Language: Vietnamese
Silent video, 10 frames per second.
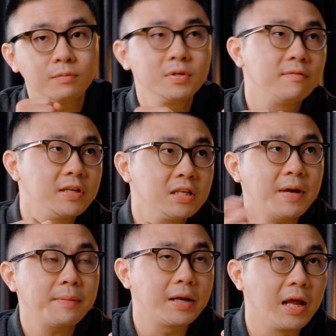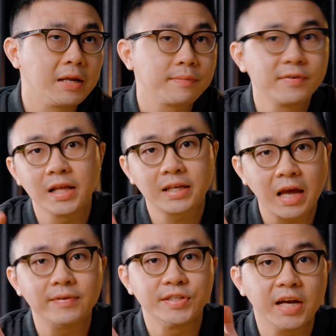thông thường với những mạng màn hình vừa liệt
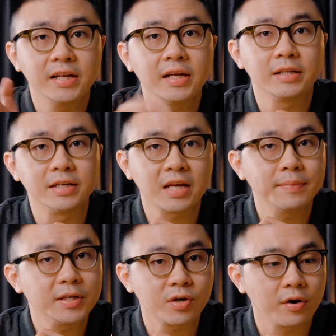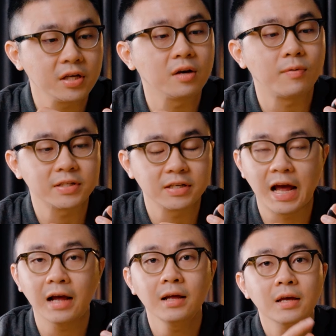kê phần trên ấy, thì sẽ bị chói khi ở ngoài trời
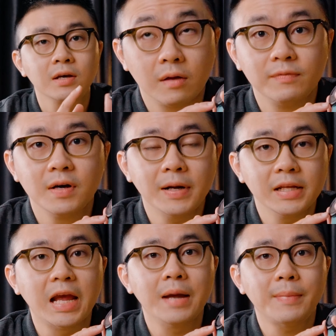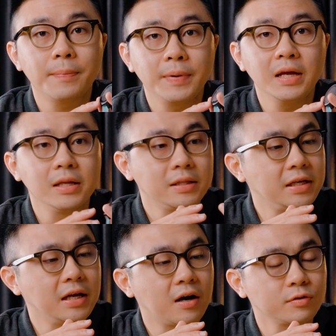nắng còn với màn hình MIP
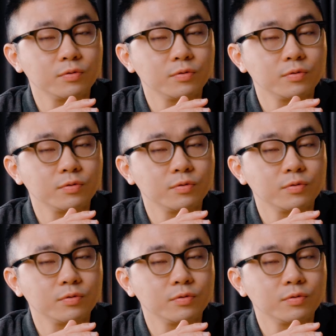thì à,